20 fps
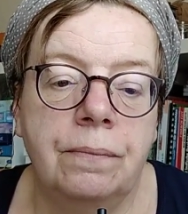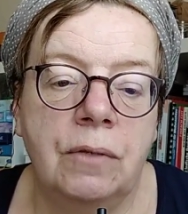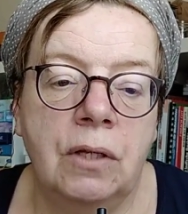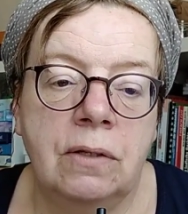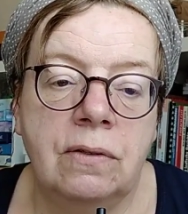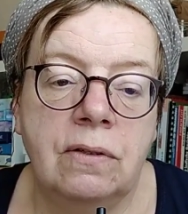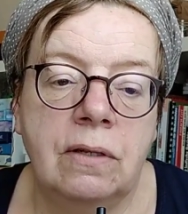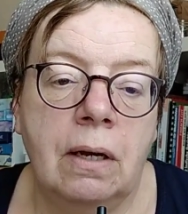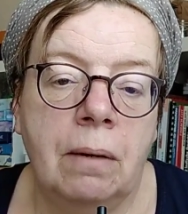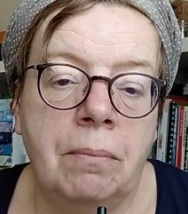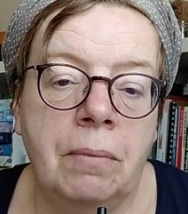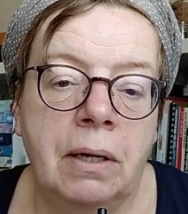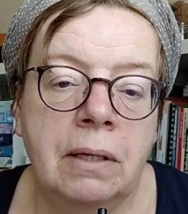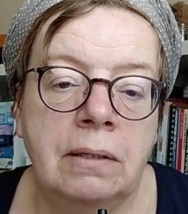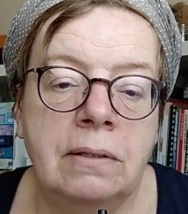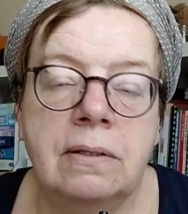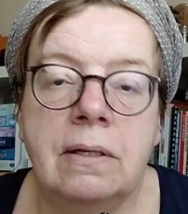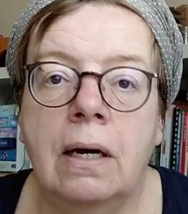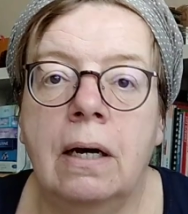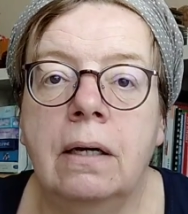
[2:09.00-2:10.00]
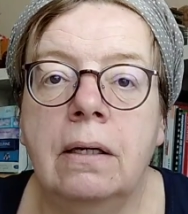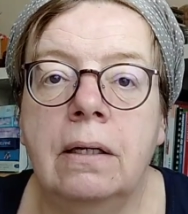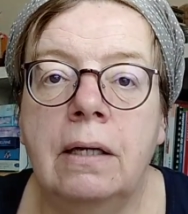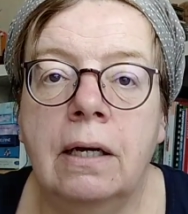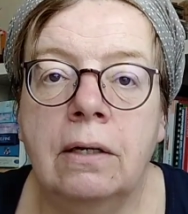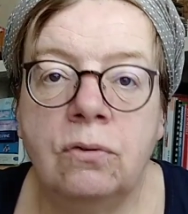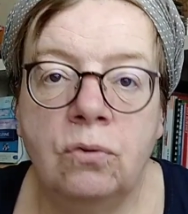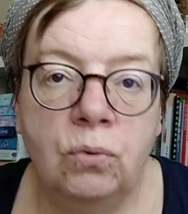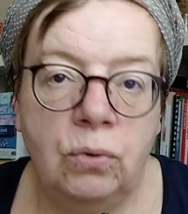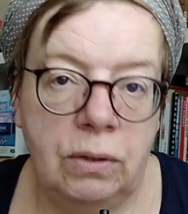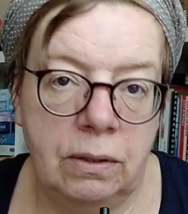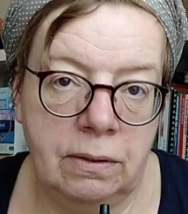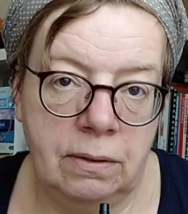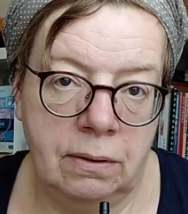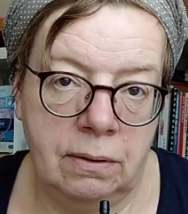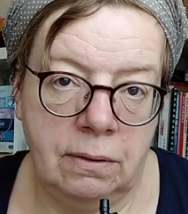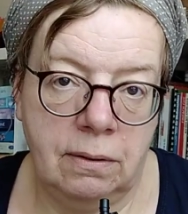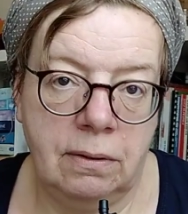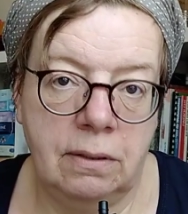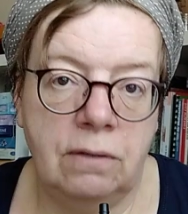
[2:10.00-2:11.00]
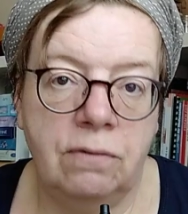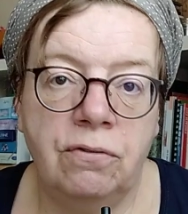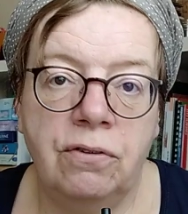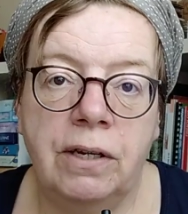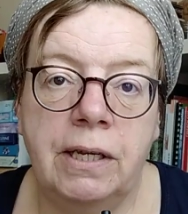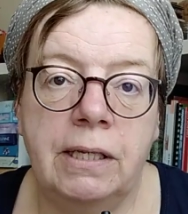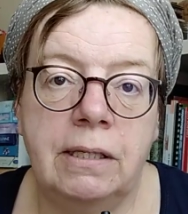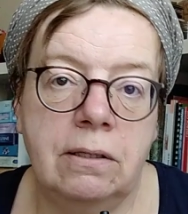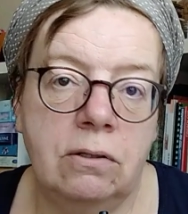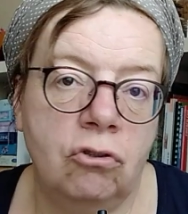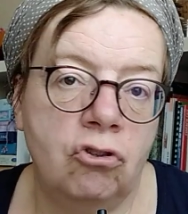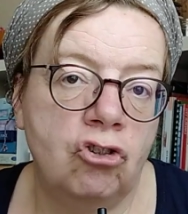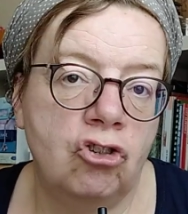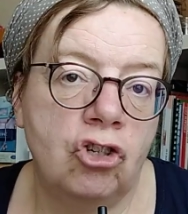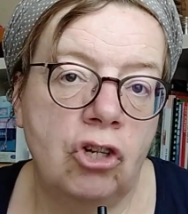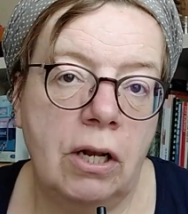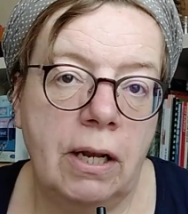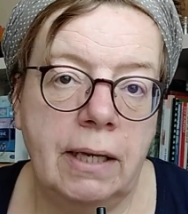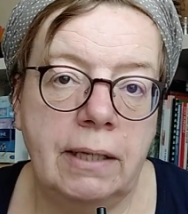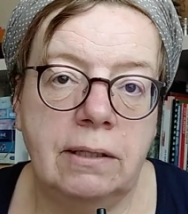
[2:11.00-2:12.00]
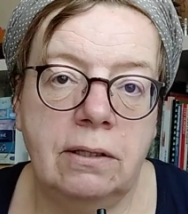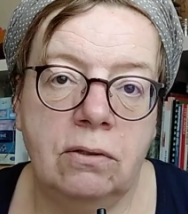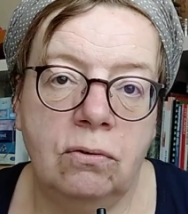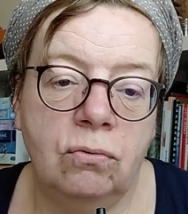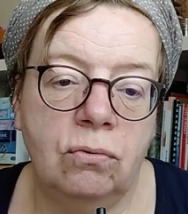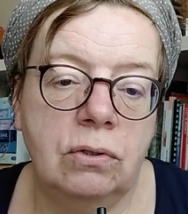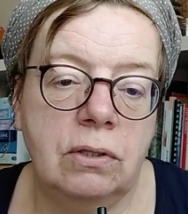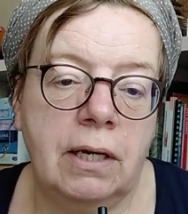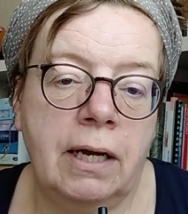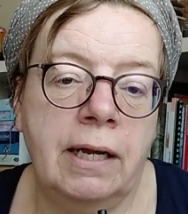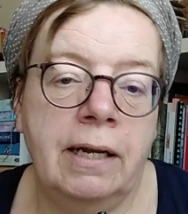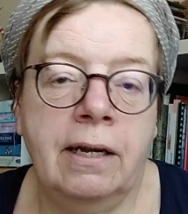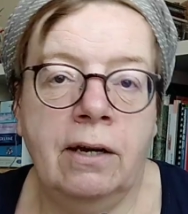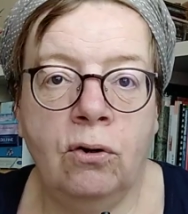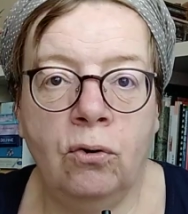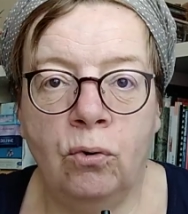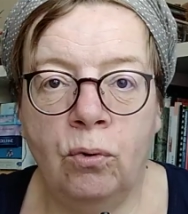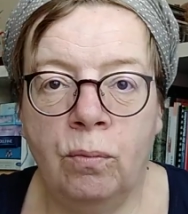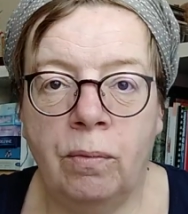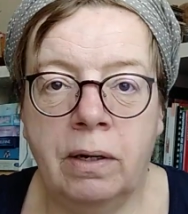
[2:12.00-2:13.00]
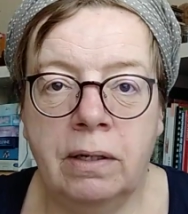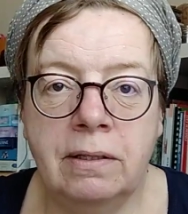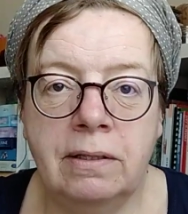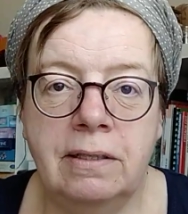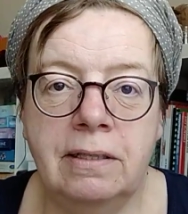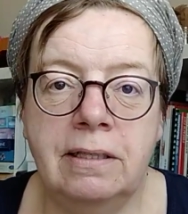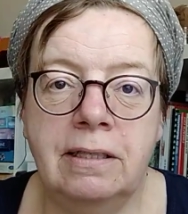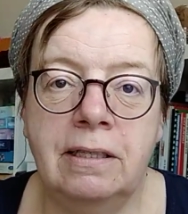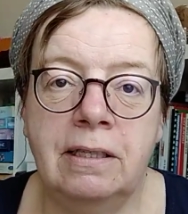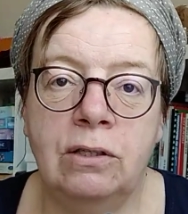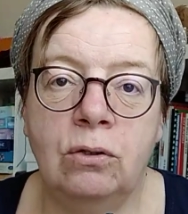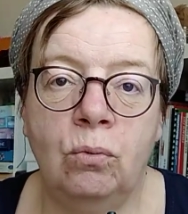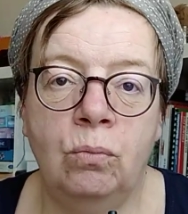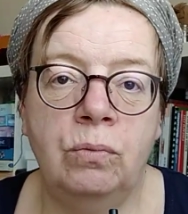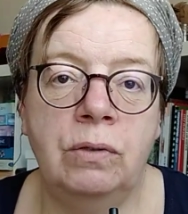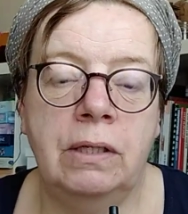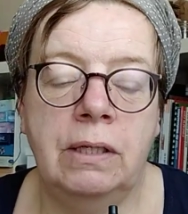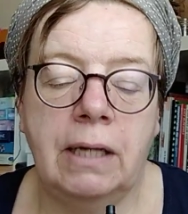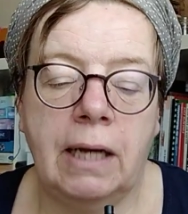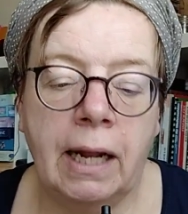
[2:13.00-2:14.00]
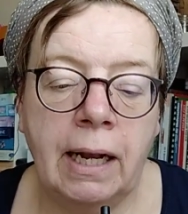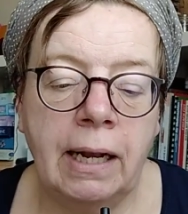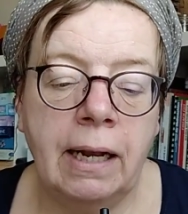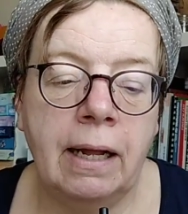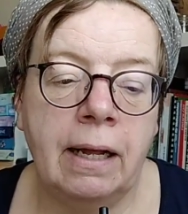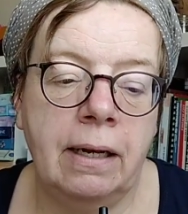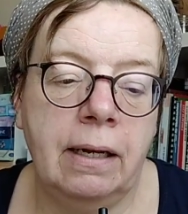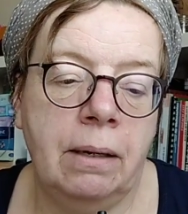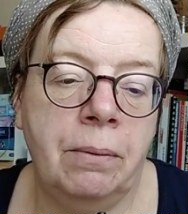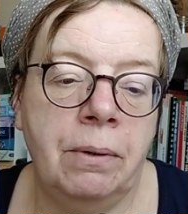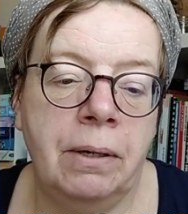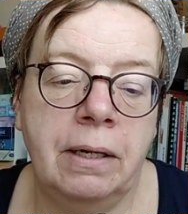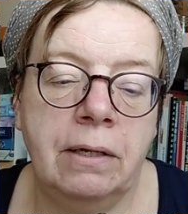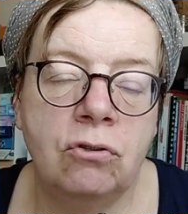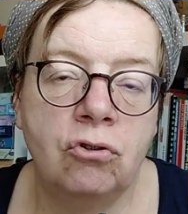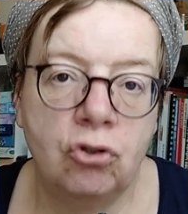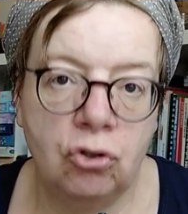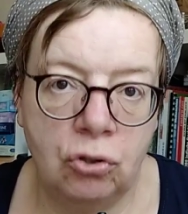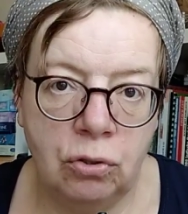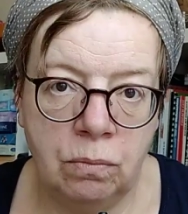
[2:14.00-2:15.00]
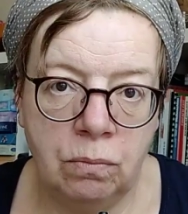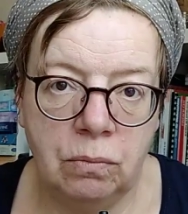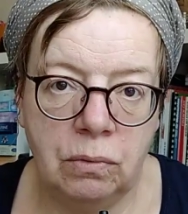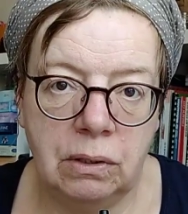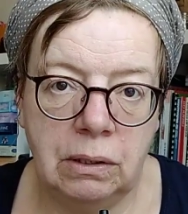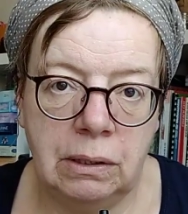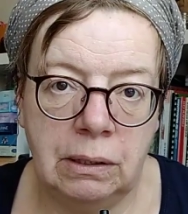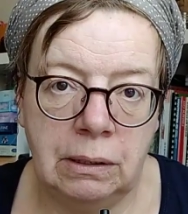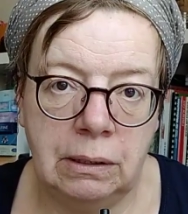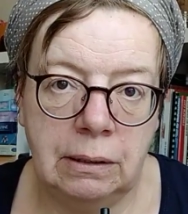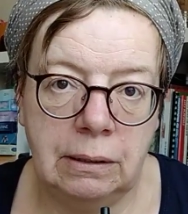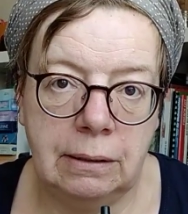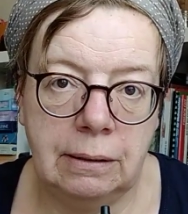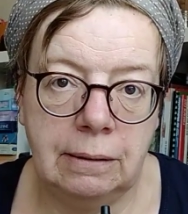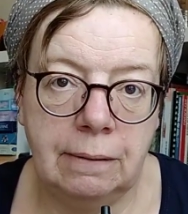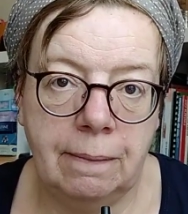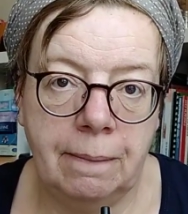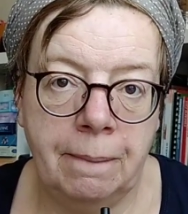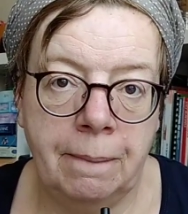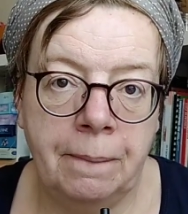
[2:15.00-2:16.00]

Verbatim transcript: Jetzt kann man sagen, ja, so ist es, die Welt ist schlecht und einer kümmert sich nicht um den anderen, aber das stimmt nicht.